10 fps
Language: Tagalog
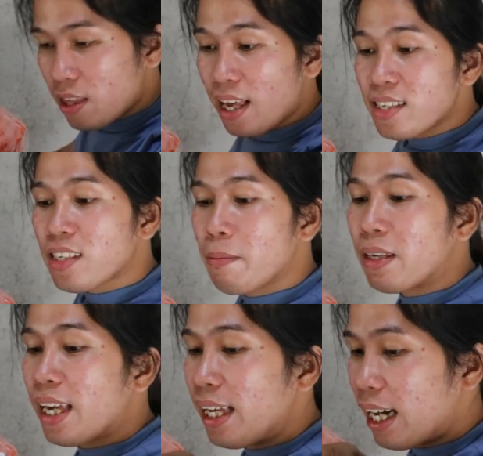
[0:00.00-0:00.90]
thanks
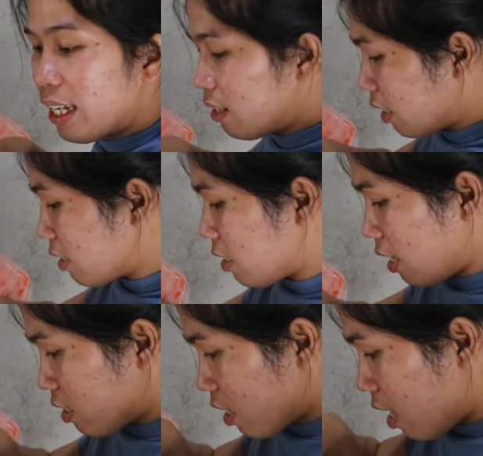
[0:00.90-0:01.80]
kami kay God
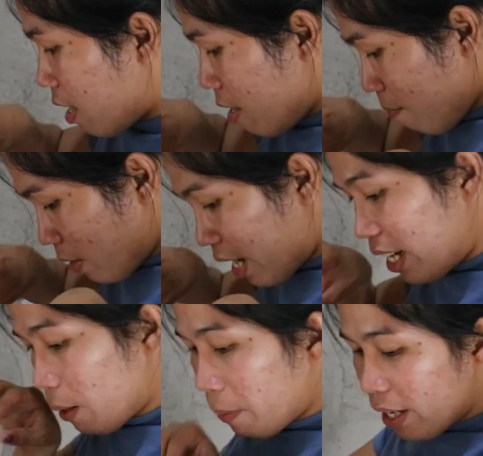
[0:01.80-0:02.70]
kasi siya, uh,
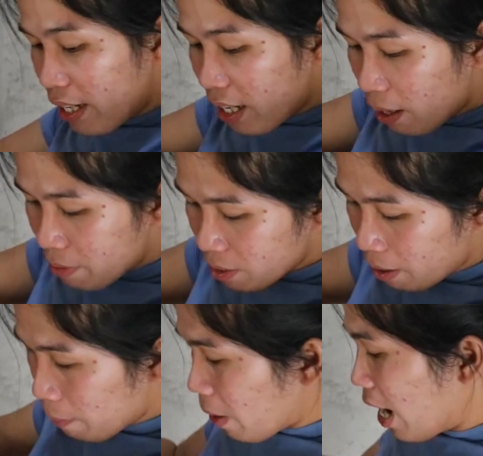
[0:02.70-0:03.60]
ginabayan niya kami sa
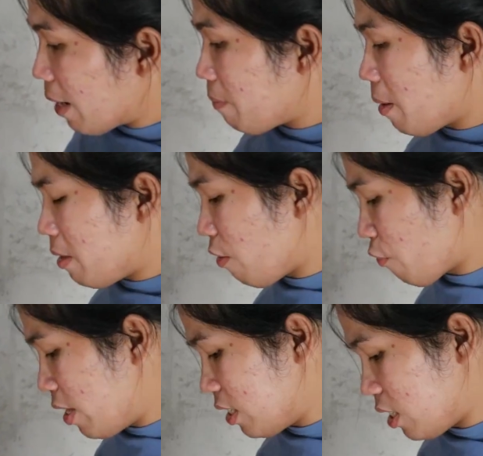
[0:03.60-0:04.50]
mga pangarap namin ni
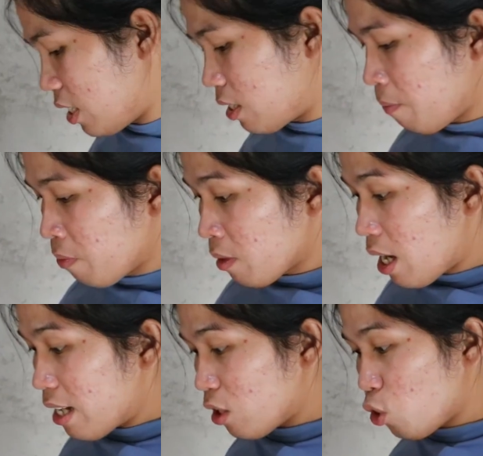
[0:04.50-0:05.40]
Francis.
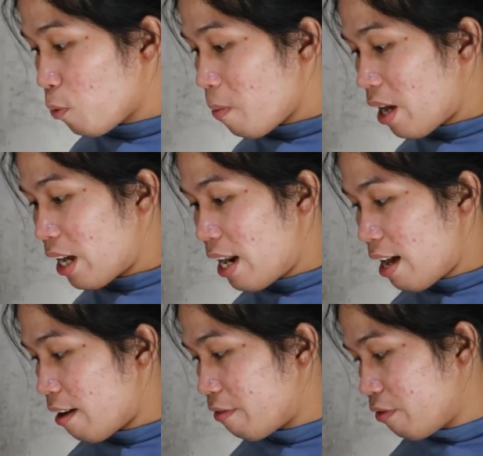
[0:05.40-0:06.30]
At ito po mga
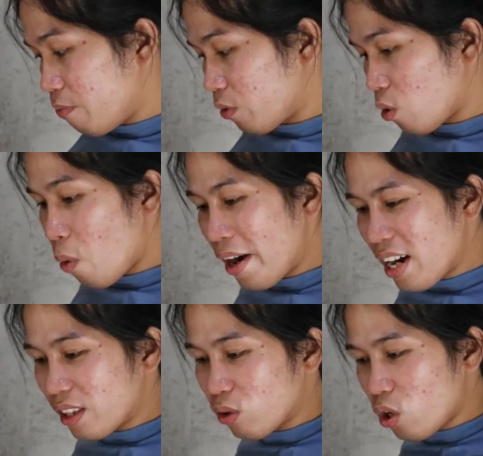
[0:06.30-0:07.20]
kalab, wire
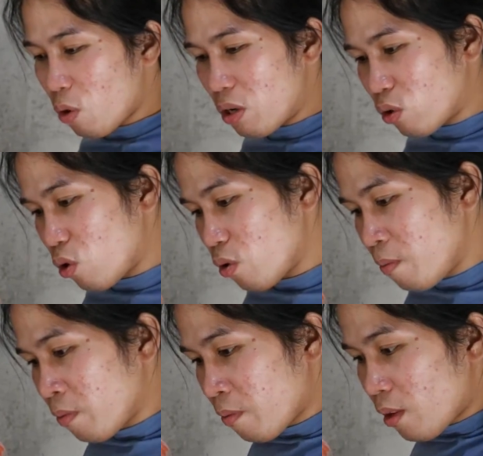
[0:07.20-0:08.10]
ato to, iwan ko.
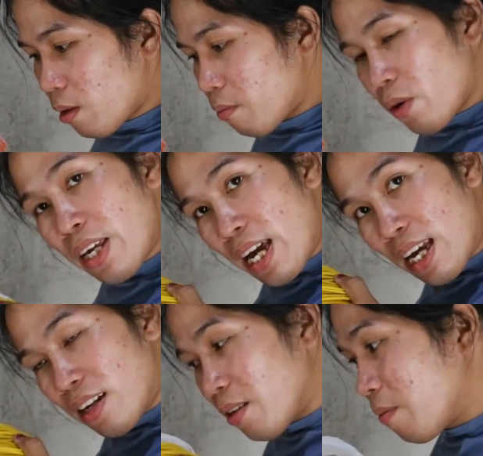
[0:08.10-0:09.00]
Ayan,